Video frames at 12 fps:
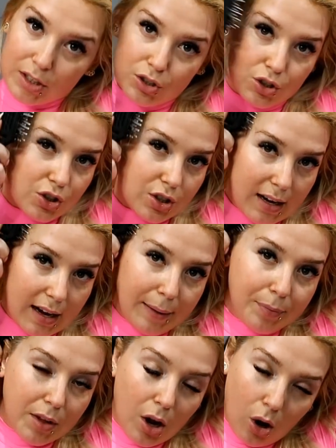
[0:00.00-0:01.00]

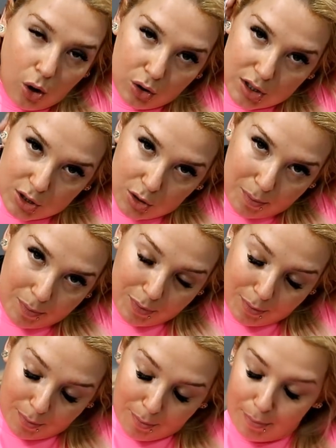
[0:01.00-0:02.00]
dzika. One są
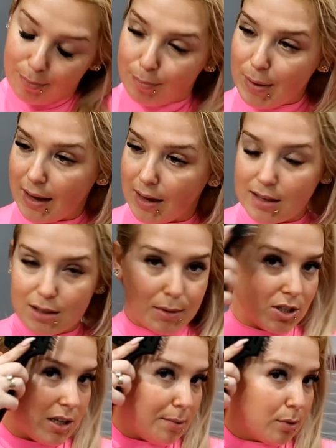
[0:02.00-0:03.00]
miękkie,
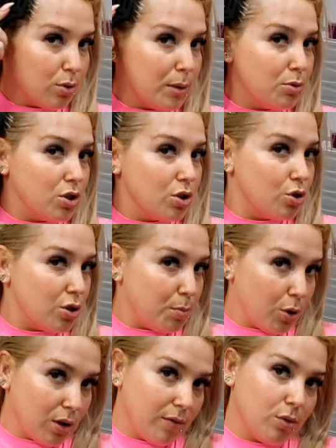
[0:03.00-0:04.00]
zobaczcie, ja mam tutaj przecież
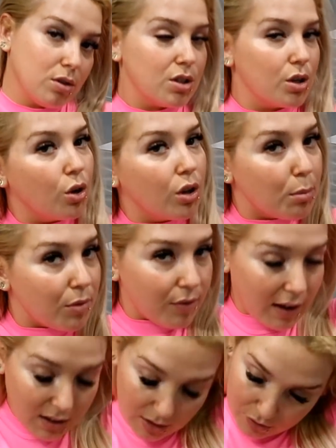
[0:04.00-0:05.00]
doczepione włosy i one mi
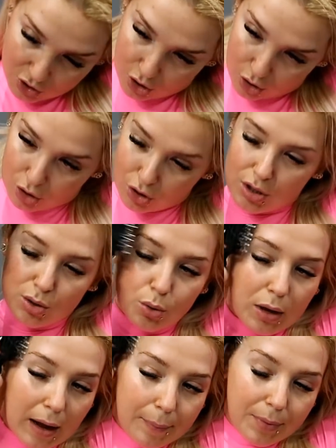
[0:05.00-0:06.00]
fajnie wszystko
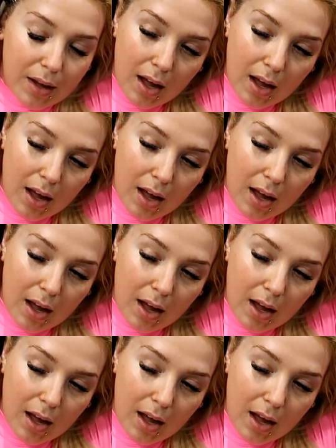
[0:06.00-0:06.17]
rozczesuje.